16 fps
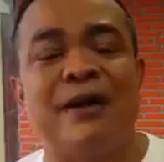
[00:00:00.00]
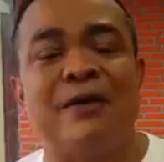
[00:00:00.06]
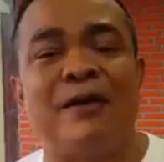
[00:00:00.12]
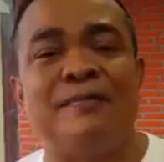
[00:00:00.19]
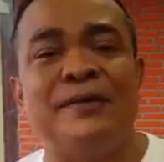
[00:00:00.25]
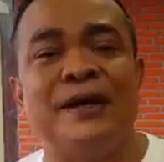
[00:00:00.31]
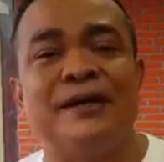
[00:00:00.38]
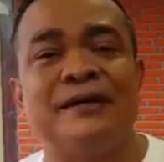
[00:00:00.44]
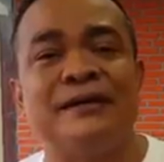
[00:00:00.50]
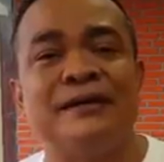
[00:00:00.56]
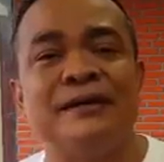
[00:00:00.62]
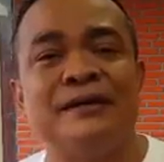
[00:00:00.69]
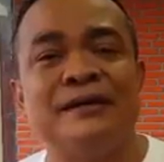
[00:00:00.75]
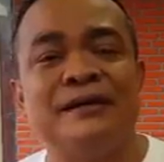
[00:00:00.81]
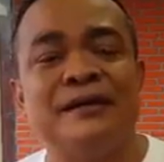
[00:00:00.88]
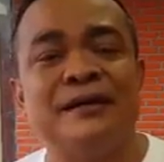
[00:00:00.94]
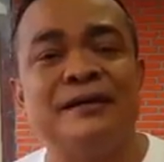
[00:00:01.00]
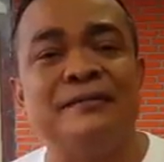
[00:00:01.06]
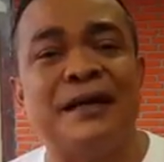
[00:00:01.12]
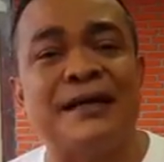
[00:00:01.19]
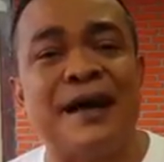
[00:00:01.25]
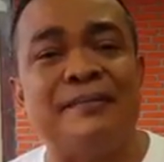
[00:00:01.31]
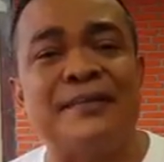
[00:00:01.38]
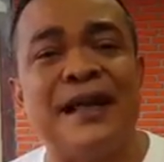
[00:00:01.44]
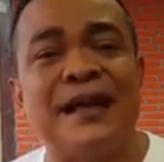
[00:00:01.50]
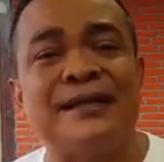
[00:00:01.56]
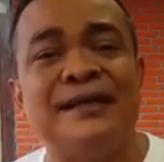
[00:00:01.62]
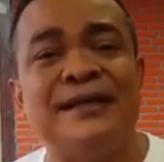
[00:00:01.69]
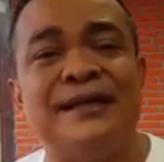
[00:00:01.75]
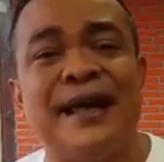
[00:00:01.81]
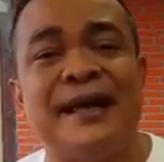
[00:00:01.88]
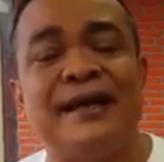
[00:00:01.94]
วกำเนิดขึ้นมาทำหน้า
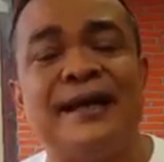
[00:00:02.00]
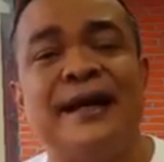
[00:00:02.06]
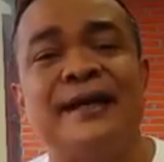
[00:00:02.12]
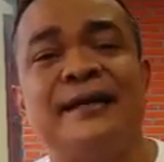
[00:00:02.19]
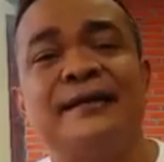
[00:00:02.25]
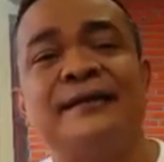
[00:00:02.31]
ที่แทนนั้น